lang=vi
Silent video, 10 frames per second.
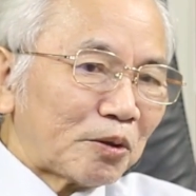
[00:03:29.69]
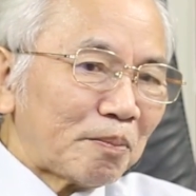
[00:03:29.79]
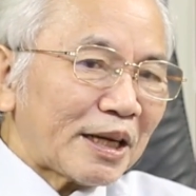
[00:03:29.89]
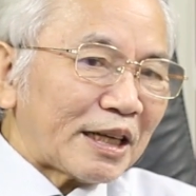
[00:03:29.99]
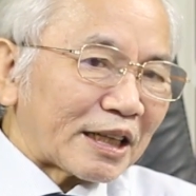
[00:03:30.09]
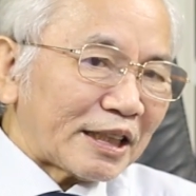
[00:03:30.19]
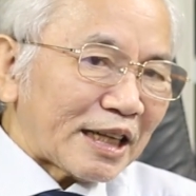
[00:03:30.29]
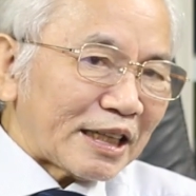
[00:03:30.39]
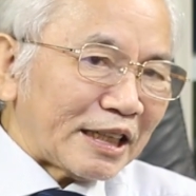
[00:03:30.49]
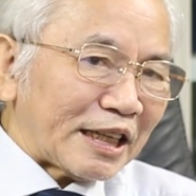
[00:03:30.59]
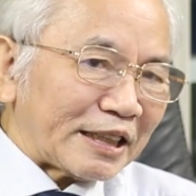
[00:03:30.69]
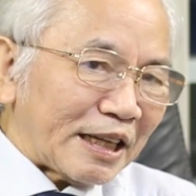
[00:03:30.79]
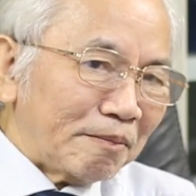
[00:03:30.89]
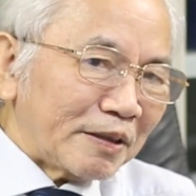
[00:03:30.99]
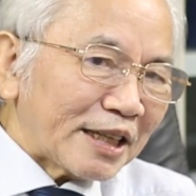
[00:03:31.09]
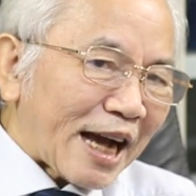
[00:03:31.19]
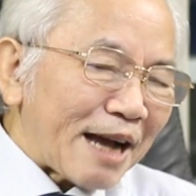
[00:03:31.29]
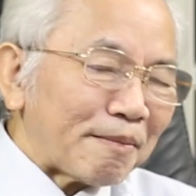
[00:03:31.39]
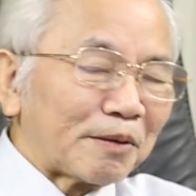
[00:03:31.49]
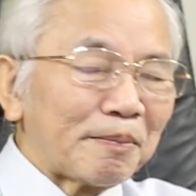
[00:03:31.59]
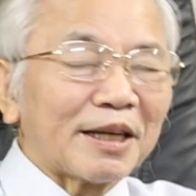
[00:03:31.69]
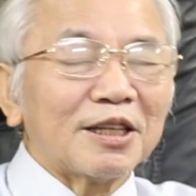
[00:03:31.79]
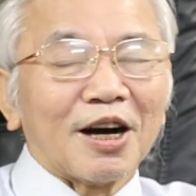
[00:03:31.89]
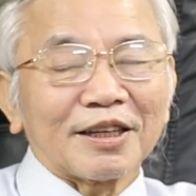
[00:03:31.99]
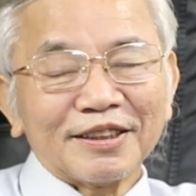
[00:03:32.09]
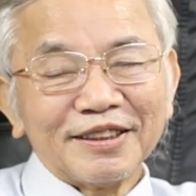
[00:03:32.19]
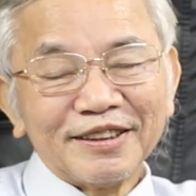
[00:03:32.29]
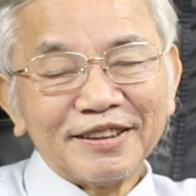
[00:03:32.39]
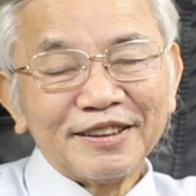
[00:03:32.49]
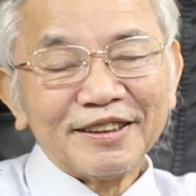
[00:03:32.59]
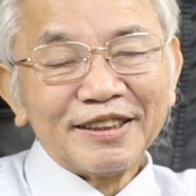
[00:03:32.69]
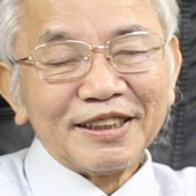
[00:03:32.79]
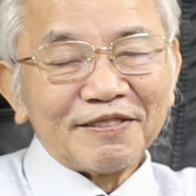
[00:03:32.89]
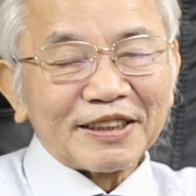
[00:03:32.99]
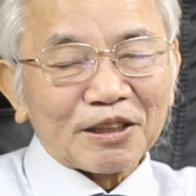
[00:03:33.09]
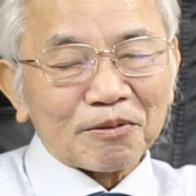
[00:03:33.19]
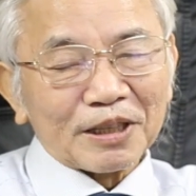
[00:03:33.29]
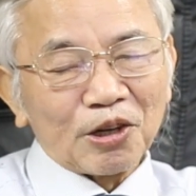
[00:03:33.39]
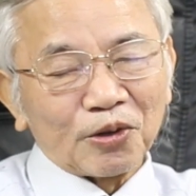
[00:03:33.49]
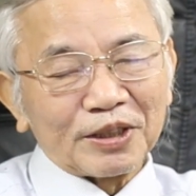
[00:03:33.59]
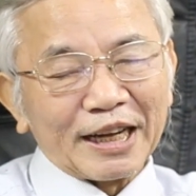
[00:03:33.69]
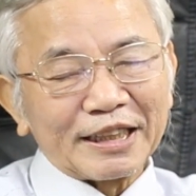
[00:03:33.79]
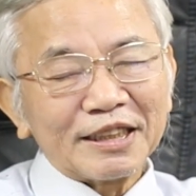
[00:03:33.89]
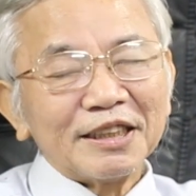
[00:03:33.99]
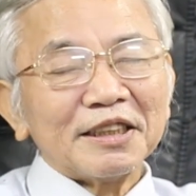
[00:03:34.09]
tôi biết rằng cái gia đình này tìm những ai mà biết được vì trong xã hội này